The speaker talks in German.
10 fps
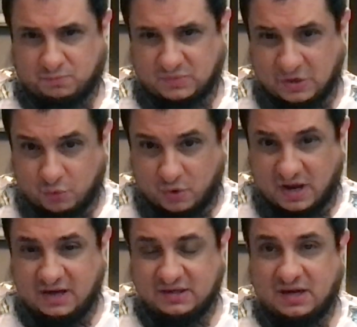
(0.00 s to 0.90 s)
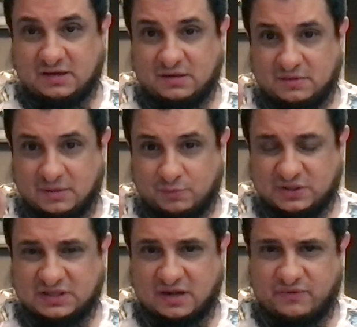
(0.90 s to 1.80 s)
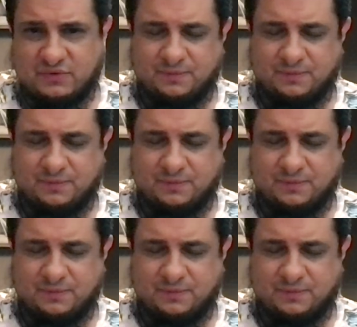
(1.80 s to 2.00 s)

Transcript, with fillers: den Koran, ja, den Mushaf